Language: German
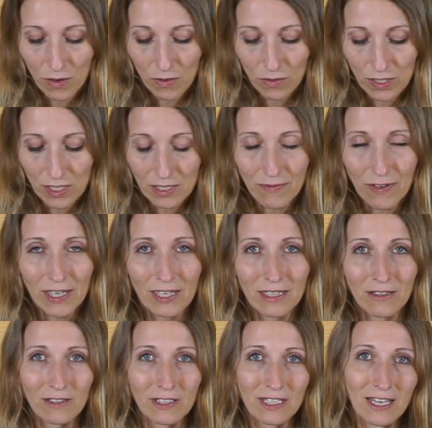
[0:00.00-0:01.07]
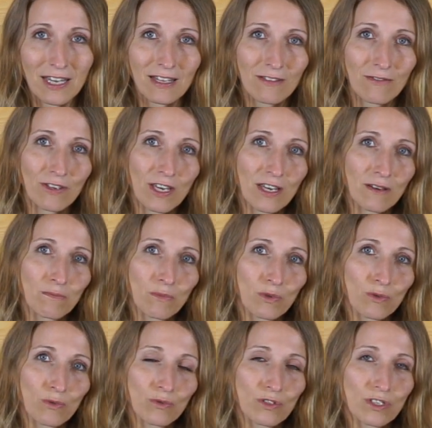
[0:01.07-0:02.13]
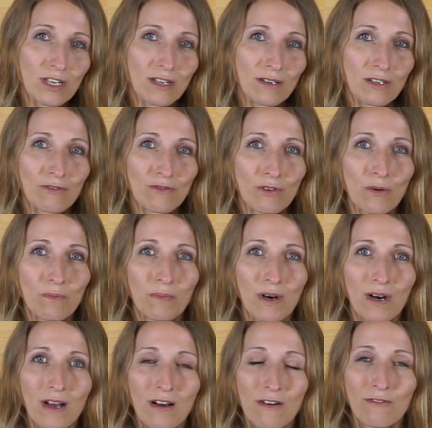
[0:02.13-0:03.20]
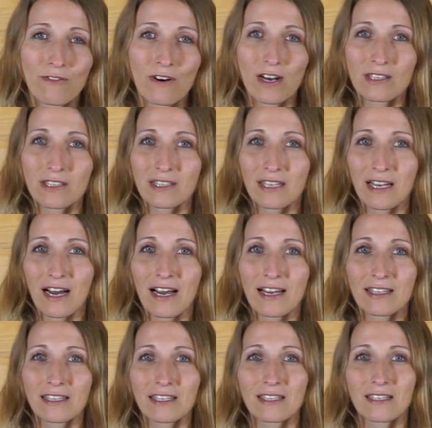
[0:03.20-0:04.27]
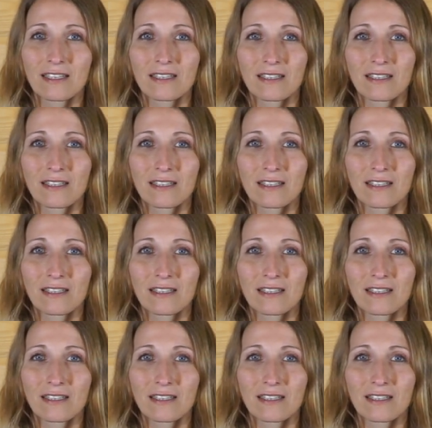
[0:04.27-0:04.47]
Und deswegen sehen wir in unserer Europa fast keine